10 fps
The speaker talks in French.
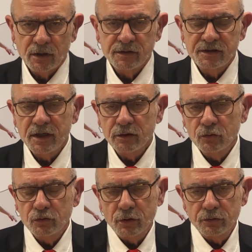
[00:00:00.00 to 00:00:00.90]
Certes,
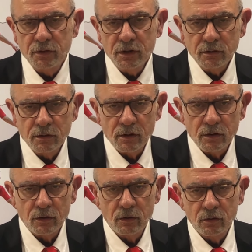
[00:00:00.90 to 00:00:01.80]
aujourd'hui,
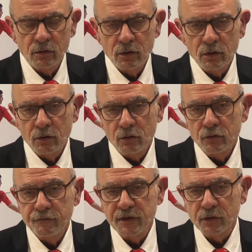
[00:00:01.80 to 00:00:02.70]
le
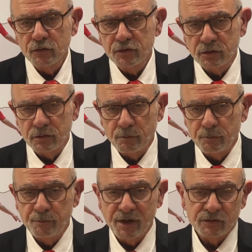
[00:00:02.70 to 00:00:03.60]
virus,
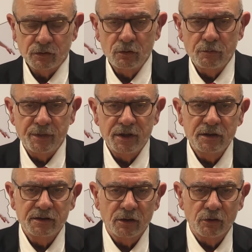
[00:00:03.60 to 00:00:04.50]
parce que le pays
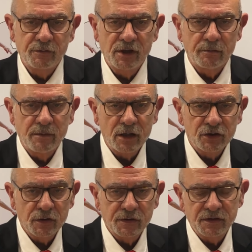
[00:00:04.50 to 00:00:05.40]
s'est remis en
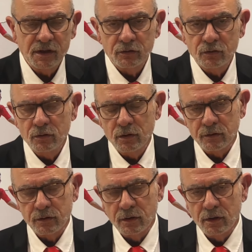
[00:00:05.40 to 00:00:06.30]
marche, circule.
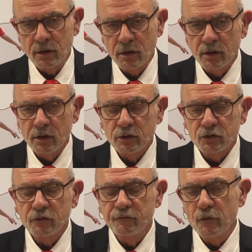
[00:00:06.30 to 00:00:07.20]

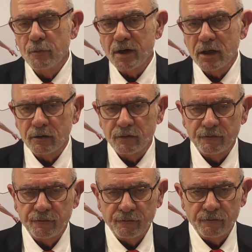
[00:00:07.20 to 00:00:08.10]
Je ne veux pas
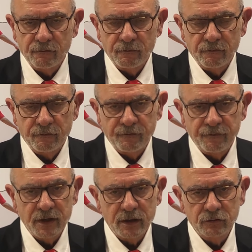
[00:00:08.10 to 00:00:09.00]

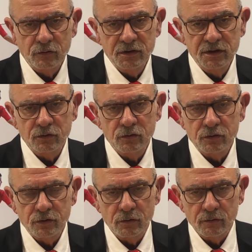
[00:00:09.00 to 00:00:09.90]
faire de
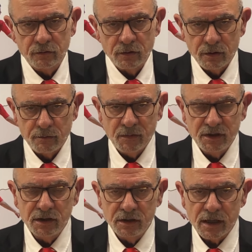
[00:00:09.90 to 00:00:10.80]
discussion
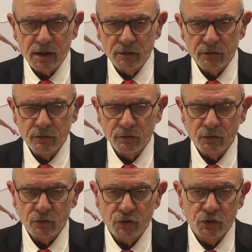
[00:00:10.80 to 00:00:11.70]
médicale,
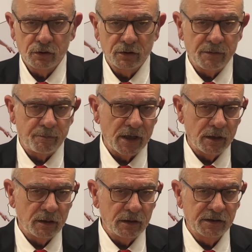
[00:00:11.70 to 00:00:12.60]
je n'en ai
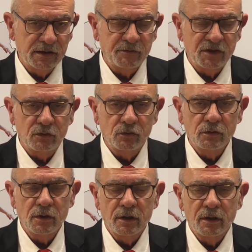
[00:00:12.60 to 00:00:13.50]
pas les
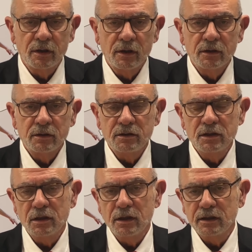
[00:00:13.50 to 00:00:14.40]
aptitudes, ni
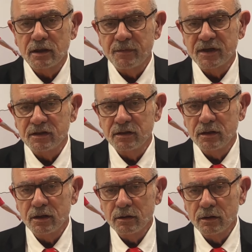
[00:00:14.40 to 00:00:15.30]
les
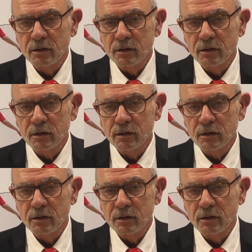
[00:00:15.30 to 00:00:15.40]
capacités,